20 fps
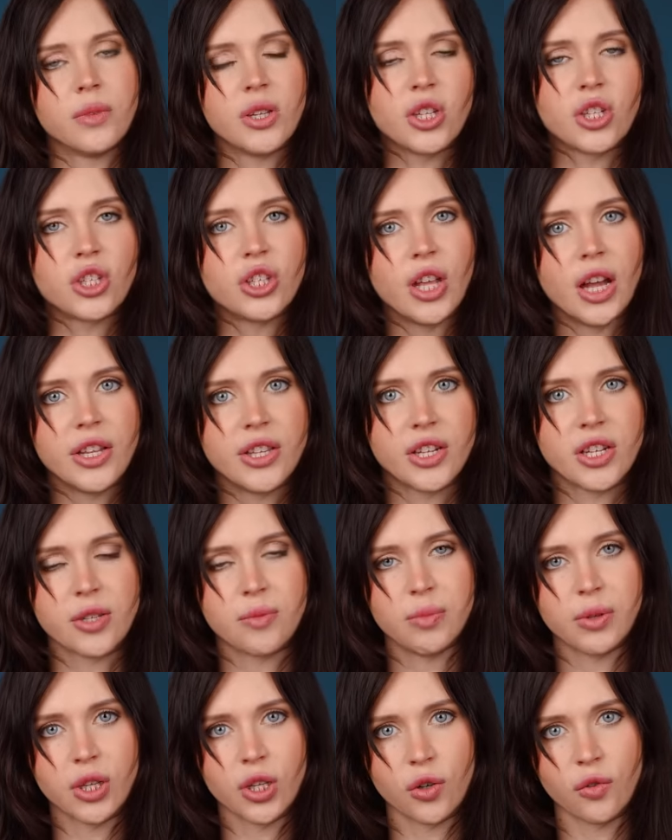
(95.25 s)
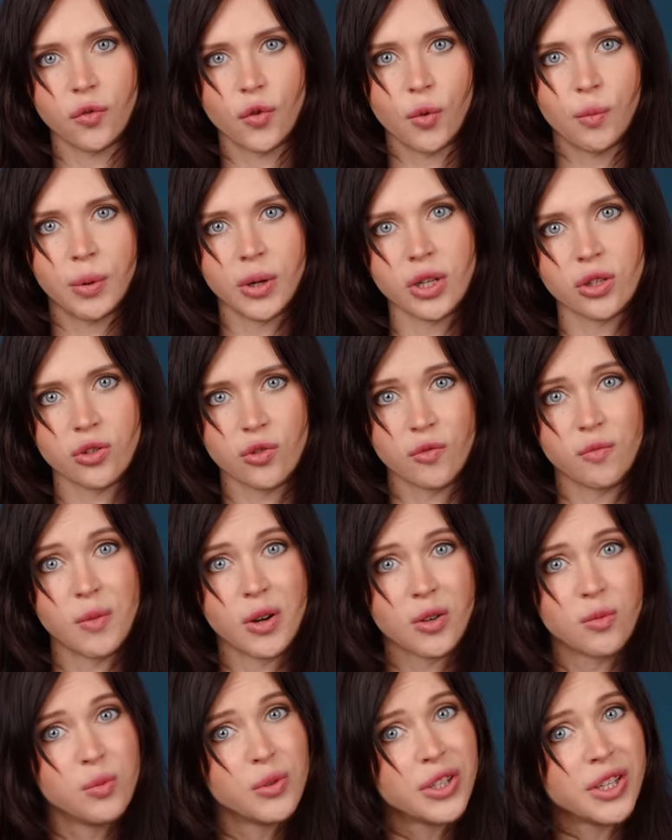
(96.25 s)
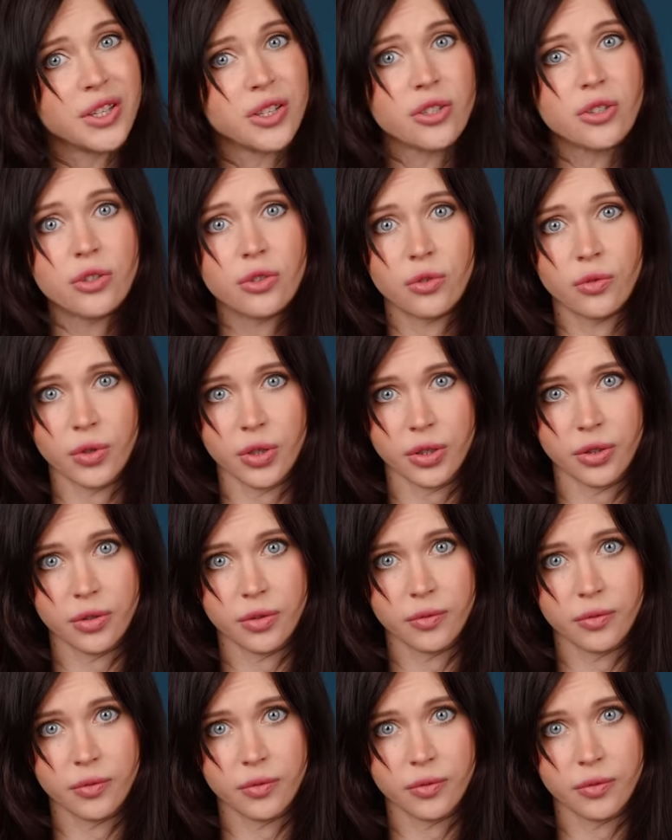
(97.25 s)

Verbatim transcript: и ждать разблокировку по лицу в MacBook не стоит.